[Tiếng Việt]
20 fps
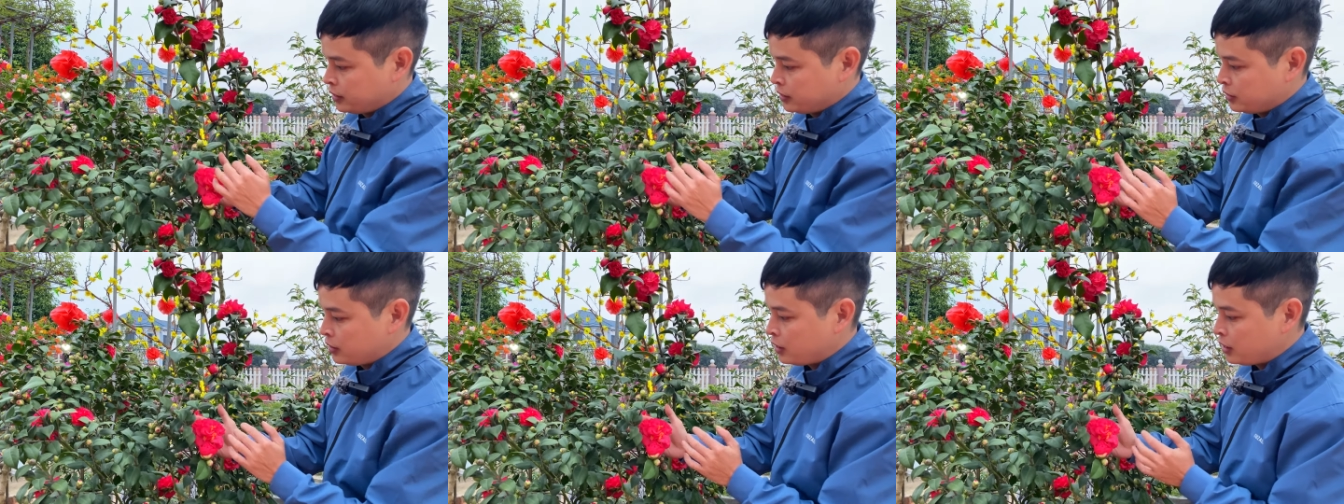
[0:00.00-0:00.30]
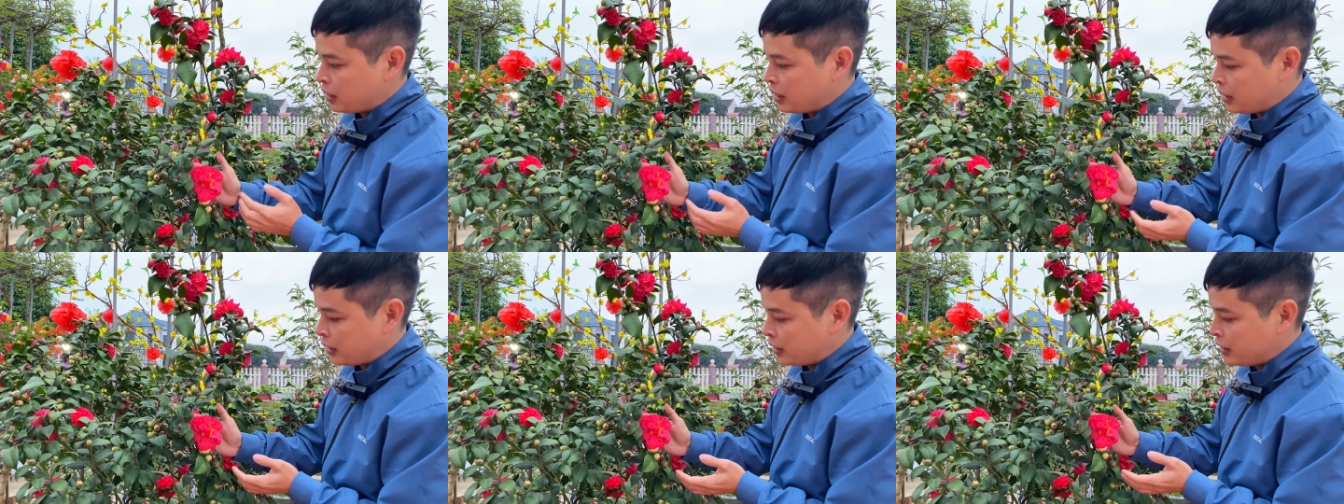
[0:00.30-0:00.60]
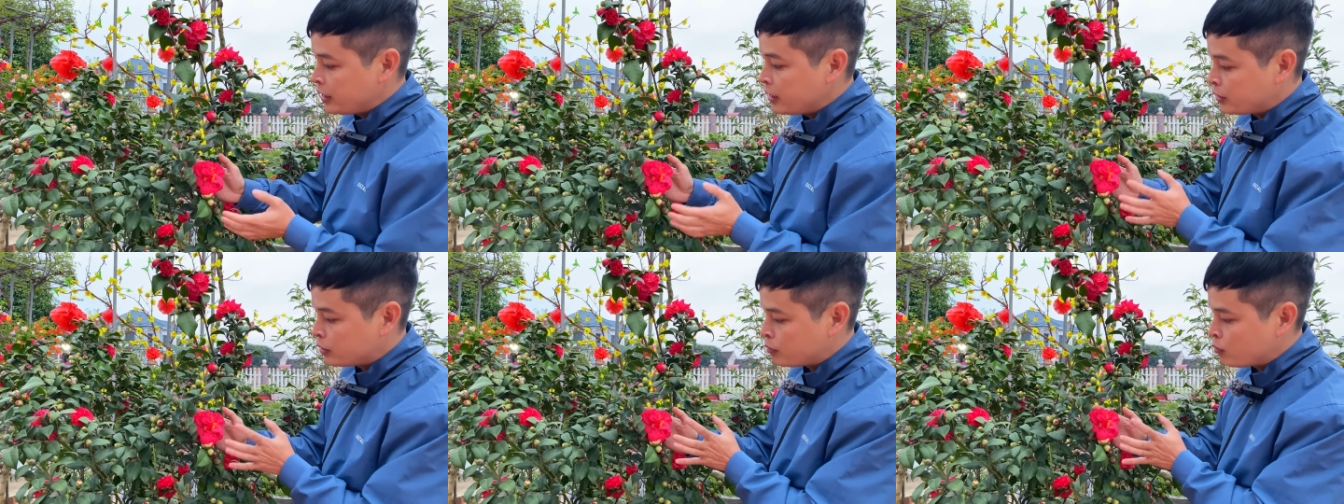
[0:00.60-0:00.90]
tức là
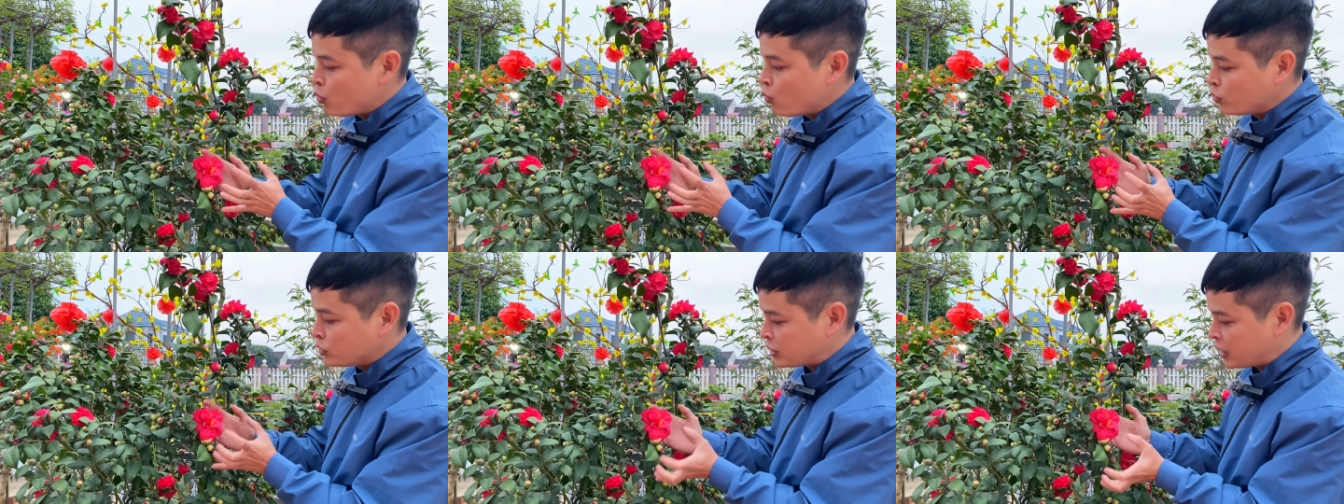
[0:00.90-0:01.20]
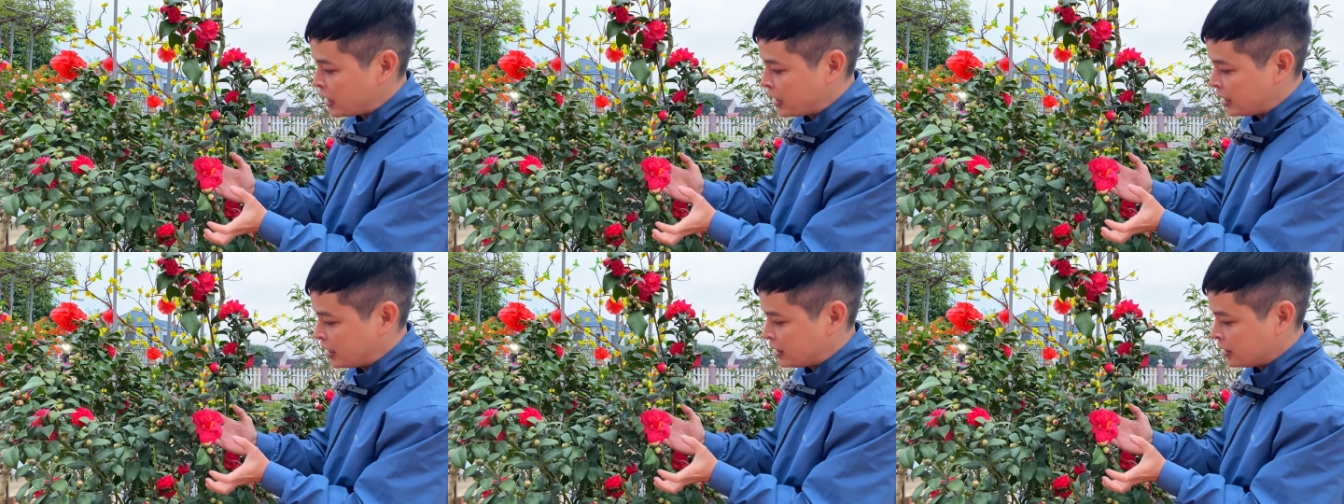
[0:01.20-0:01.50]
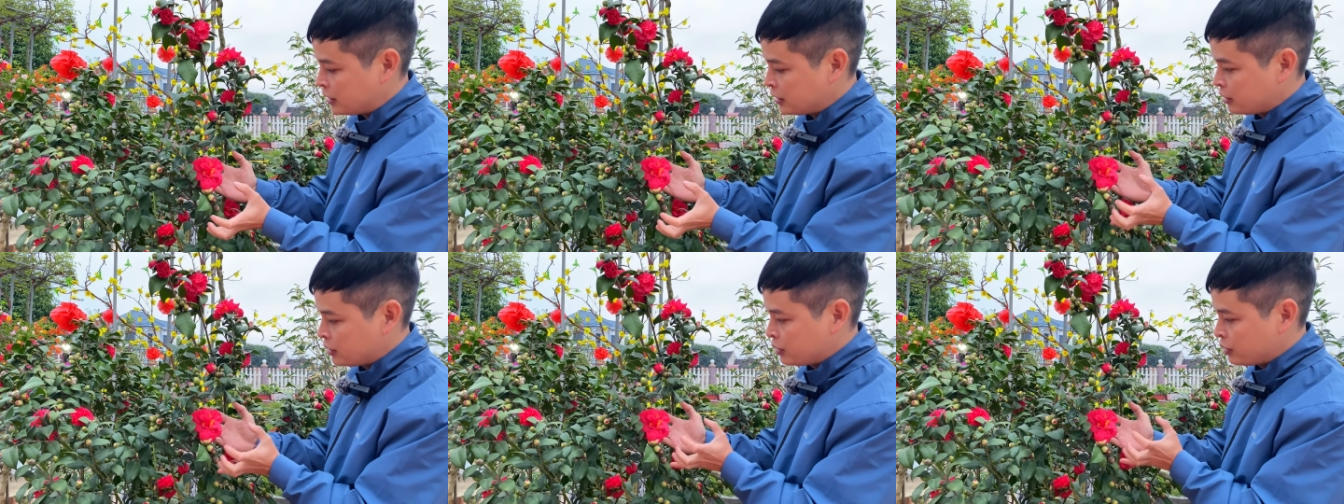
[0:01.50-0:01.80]
khi nó bung ra
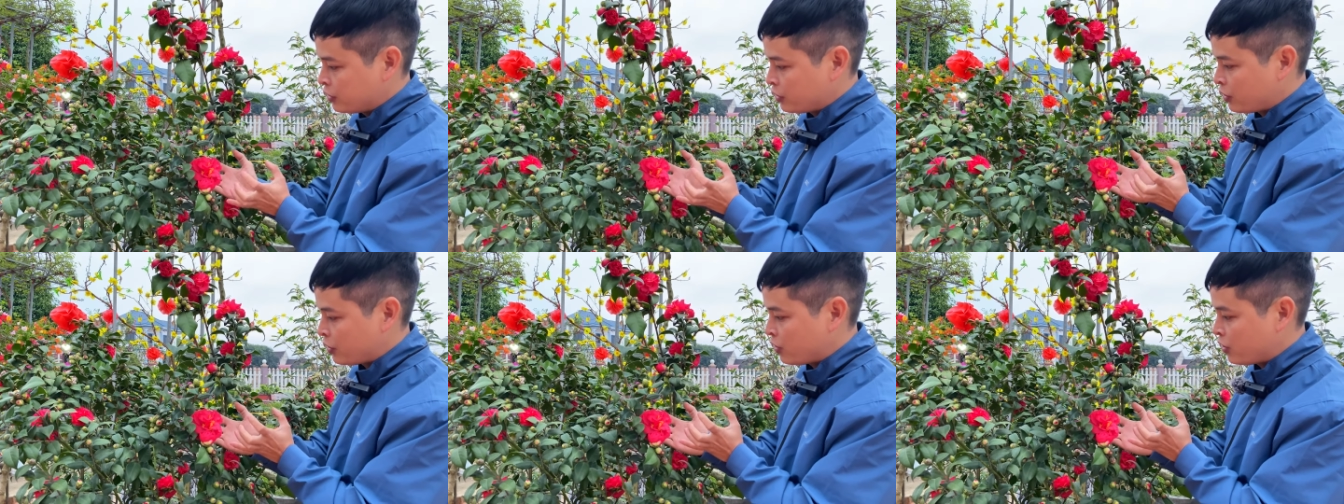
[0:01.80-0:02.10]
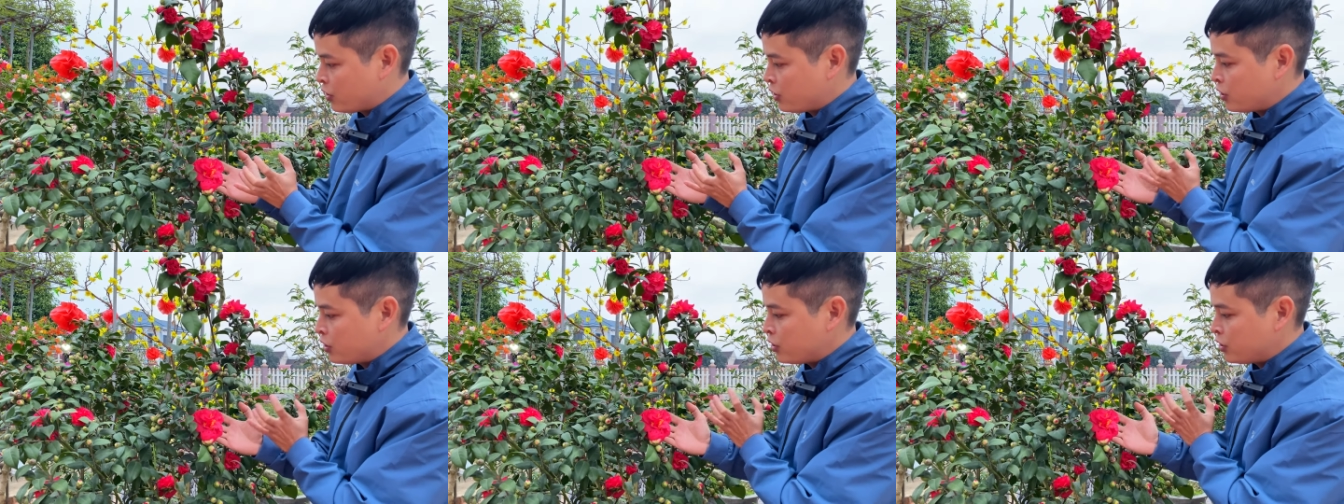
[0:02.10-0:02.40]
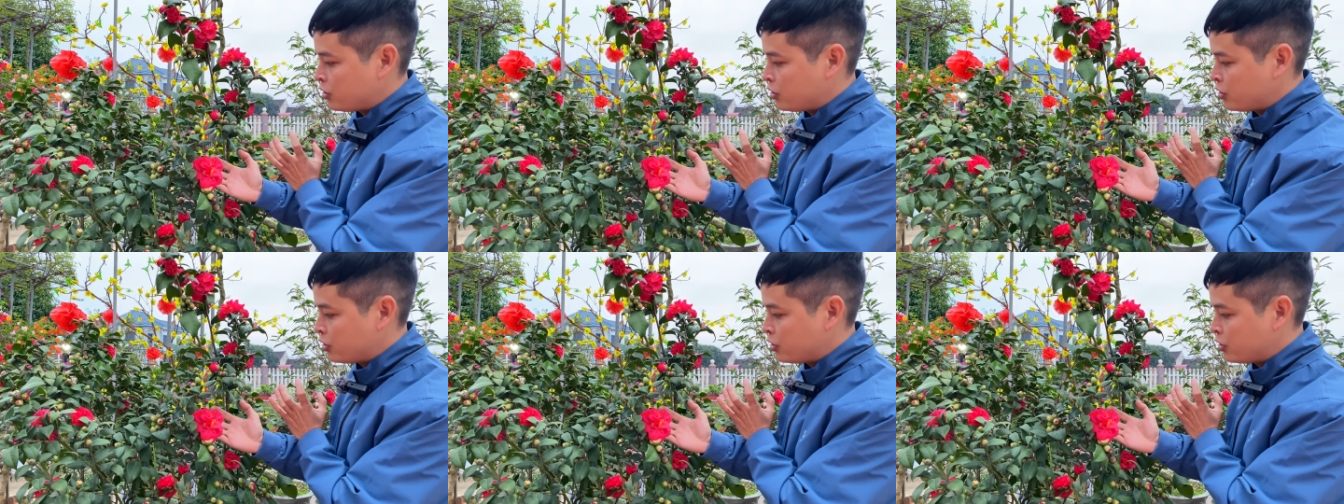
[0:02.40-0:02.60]
nó